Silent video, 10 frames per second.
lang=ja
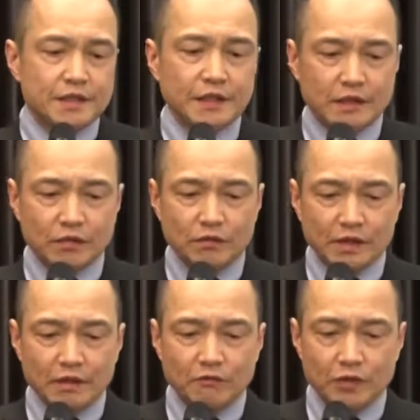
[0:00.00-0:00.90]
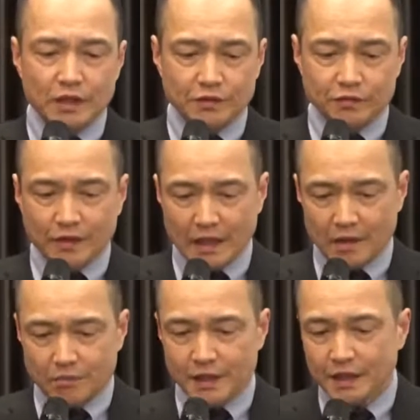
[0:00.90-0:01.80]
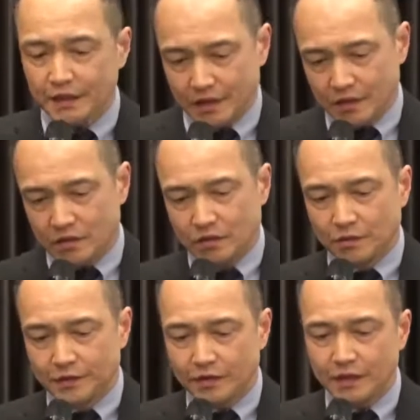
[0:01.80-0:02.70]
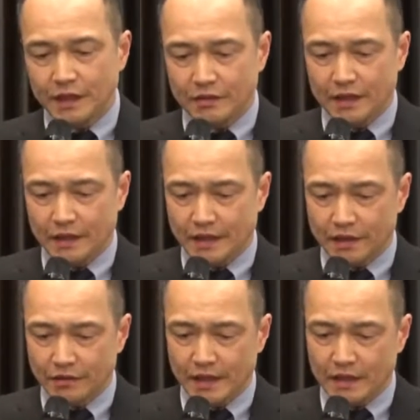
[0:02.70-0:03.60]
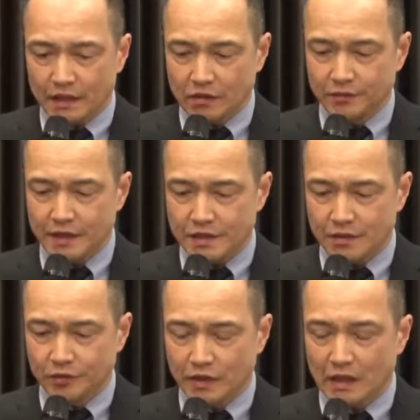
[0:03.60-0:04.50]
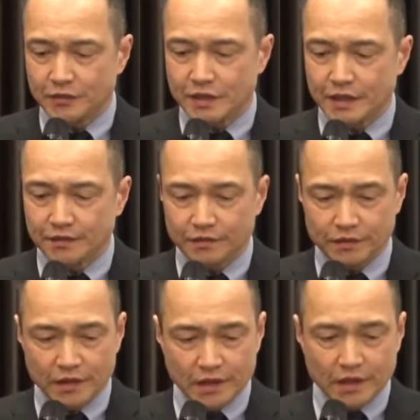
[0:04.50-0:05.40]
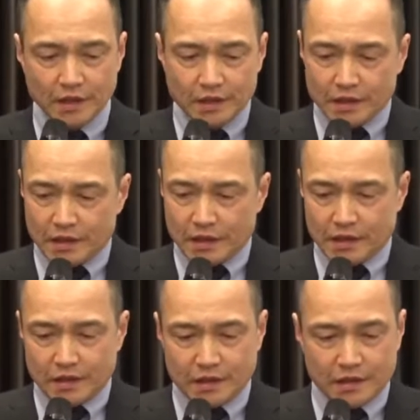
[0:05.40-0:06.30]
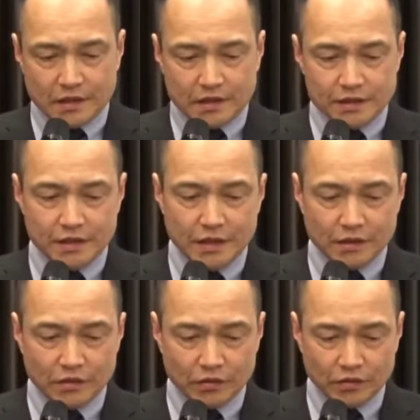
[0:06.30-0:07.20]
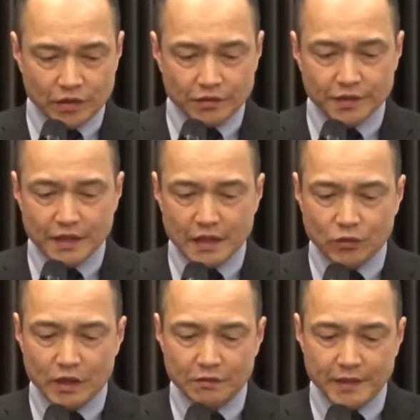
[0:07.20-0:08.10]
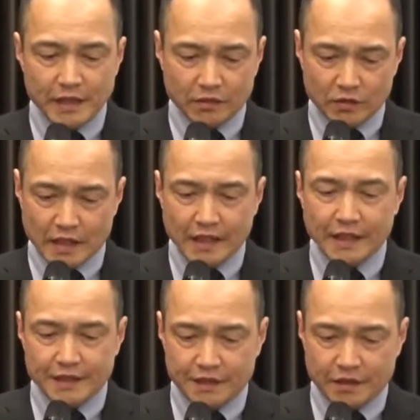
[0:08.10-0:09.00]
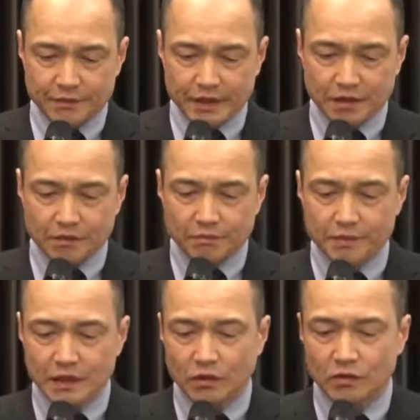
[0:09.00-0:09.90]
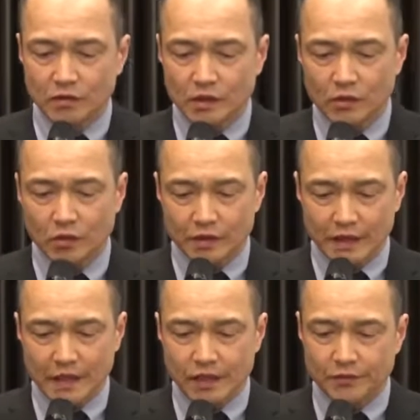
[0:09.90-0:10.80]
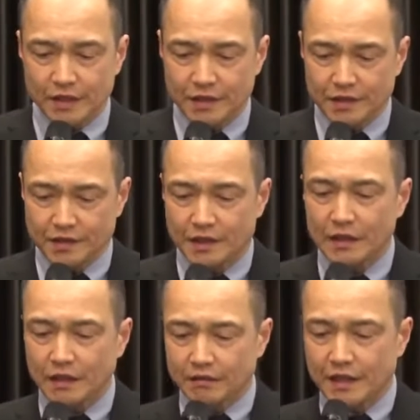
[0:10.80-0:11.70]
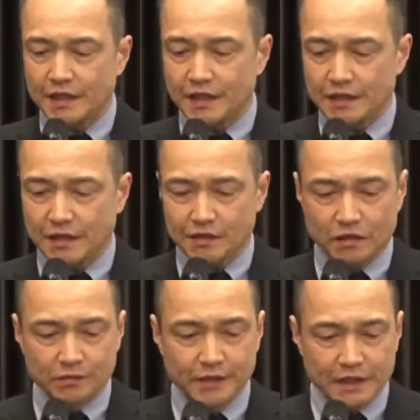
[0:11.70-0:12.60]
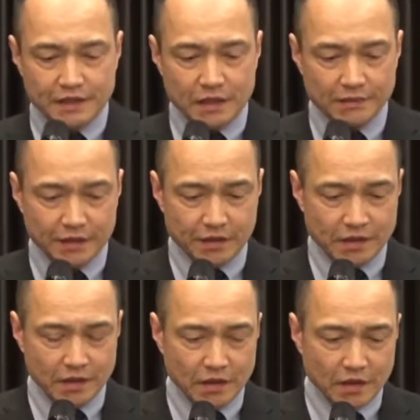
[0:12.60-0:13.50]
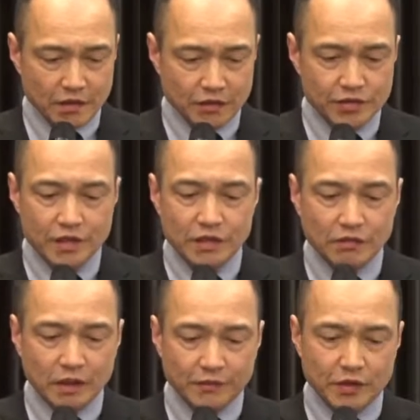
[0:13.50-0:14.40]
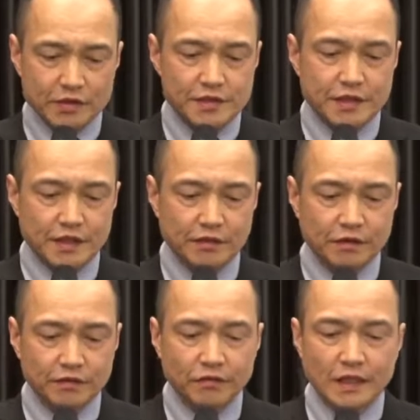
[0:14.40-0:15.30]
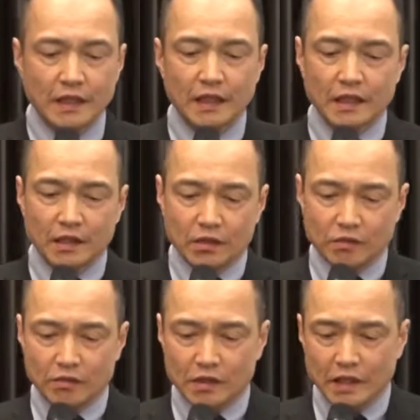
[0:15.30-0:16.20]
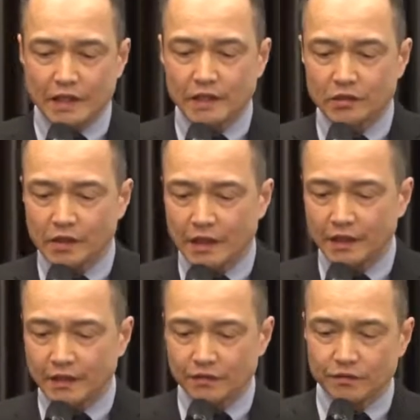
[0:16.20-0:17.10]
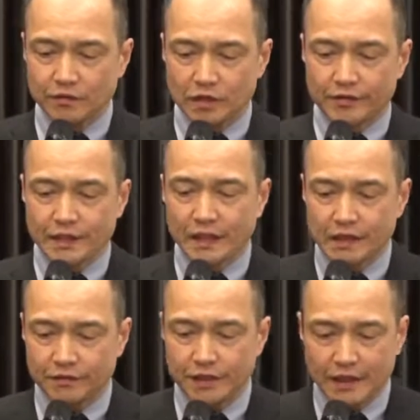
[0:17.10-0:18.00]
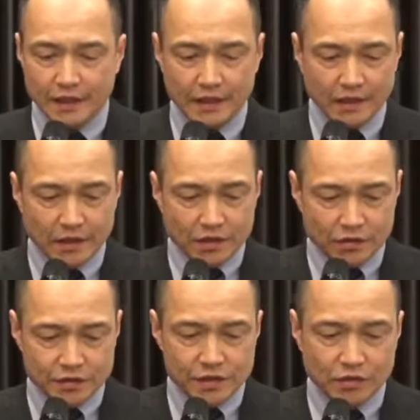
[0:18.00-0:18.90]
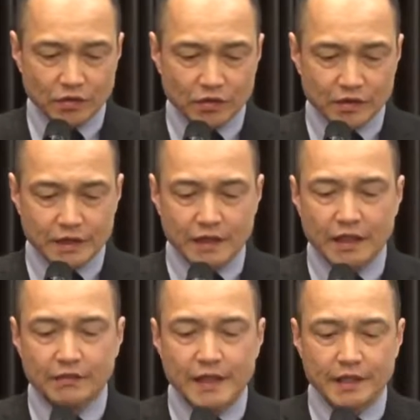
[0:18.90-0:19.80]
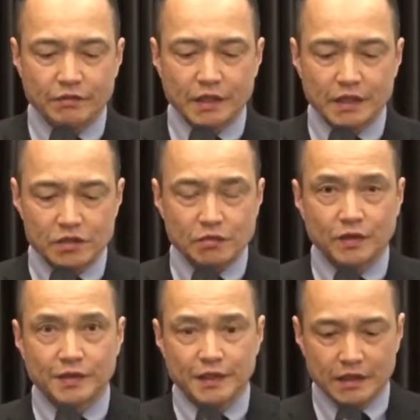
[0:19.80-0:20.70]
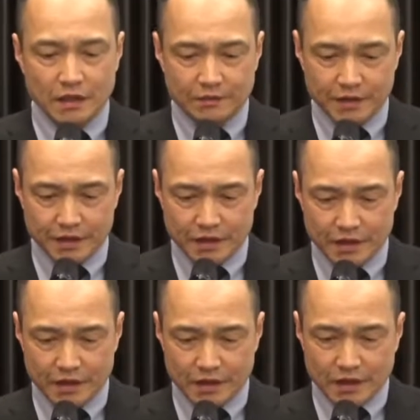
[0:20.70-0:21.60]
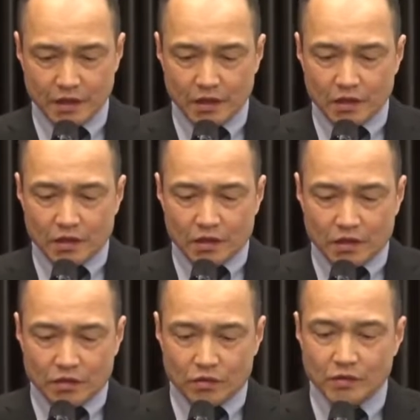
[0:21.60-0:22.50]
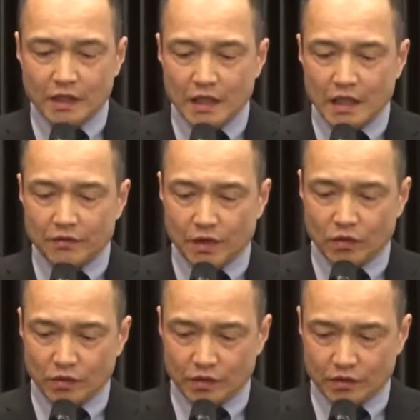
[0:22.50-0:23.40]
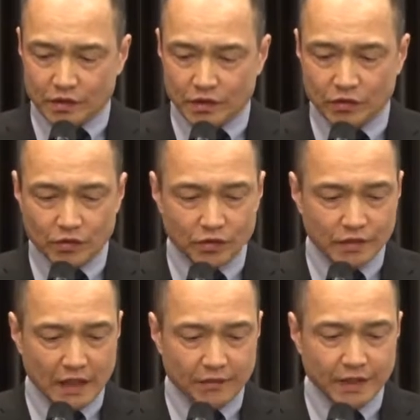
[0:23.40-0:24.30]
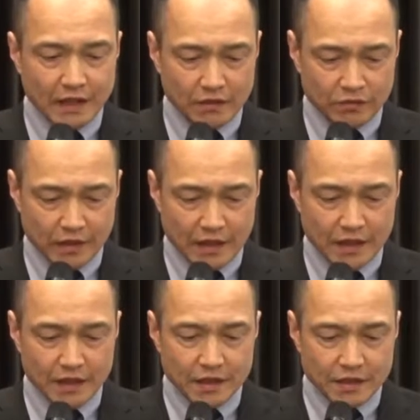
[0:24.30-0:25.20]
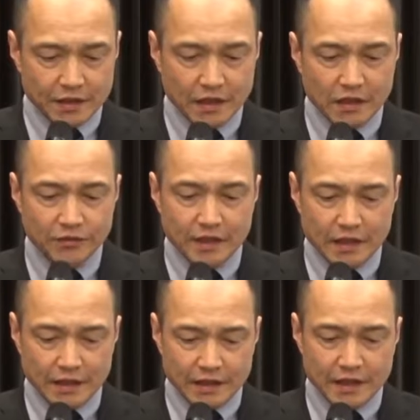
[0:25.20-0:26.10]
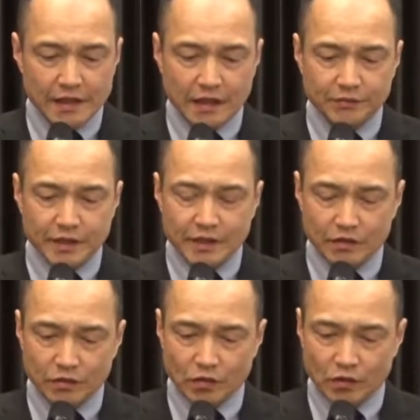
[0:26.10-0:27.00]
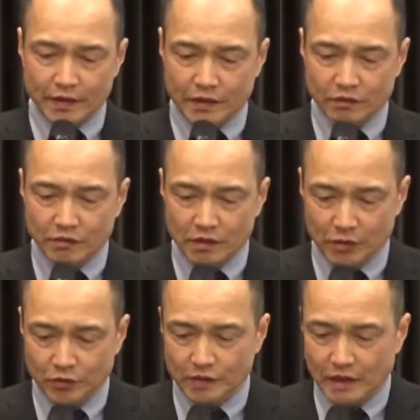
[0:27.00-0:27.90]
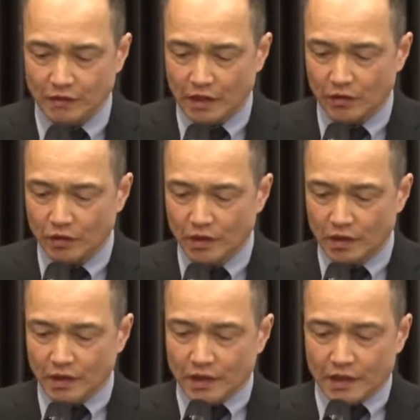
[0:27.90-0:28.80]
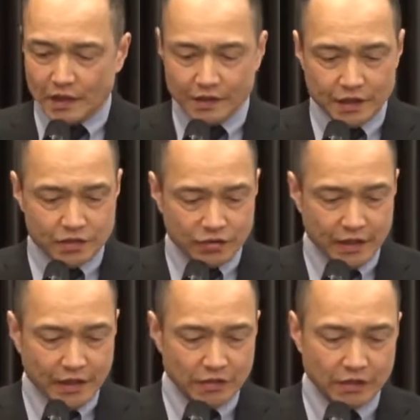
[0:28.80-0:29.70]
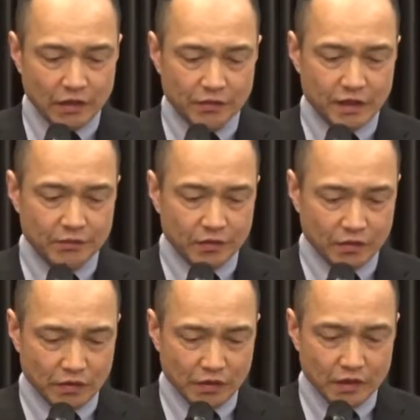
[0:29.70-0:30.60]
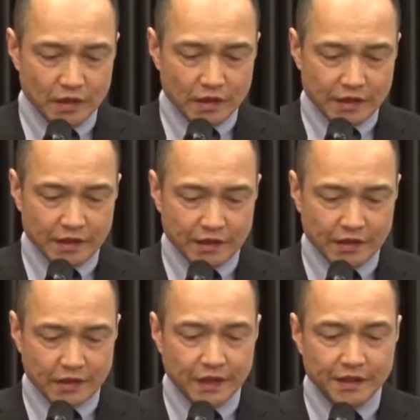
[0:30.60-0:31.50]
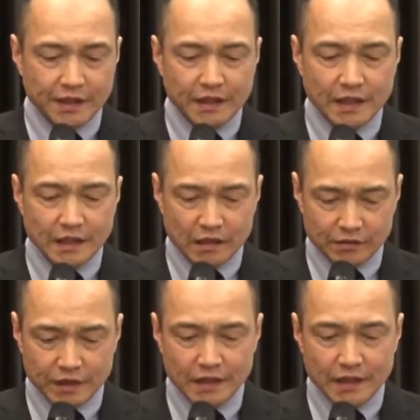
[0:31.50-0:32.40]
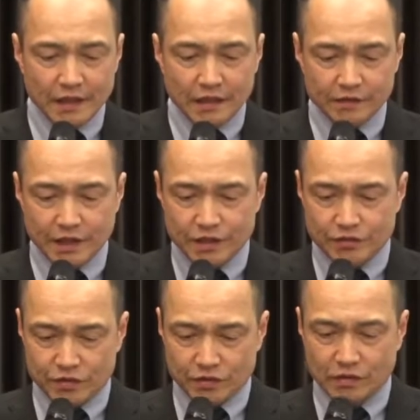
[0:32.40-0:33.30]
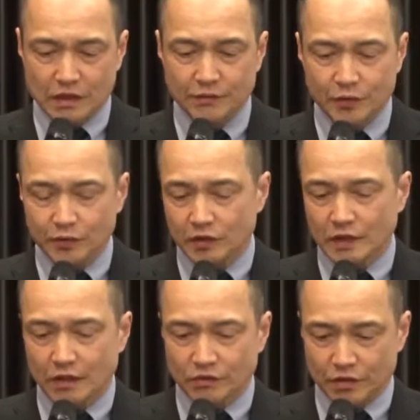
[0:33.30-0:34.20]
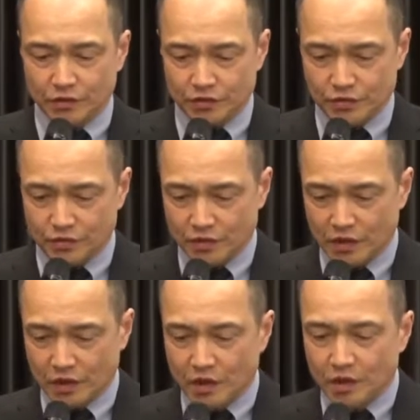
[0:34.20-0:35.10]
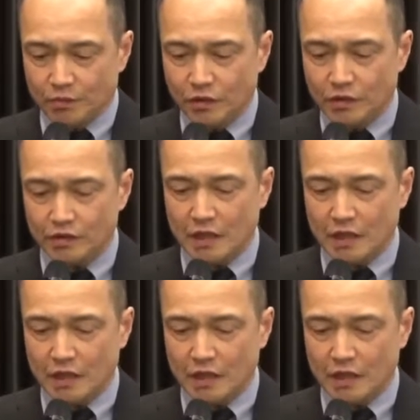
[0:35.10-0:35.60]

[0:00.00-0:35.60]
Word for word: 新型コロナウイルスはまさに動物と人間の関係の変化が生み出したものかもしれず自然との共生やウェルビーイングを考えさせますまたコロナ危機はさらなる経済格差を生み出していますそして日本でも自殺の増加がコロナ危機と関連するのではないかとされ個人の心に与える影響が注目されていますコロナ危機は心にとってどのような意味があるのかさらには危機から見えてくる心はどのようなものなのかを感染症研究がご専門の長崎大学熱帯医学研究所の山本太郎教授仏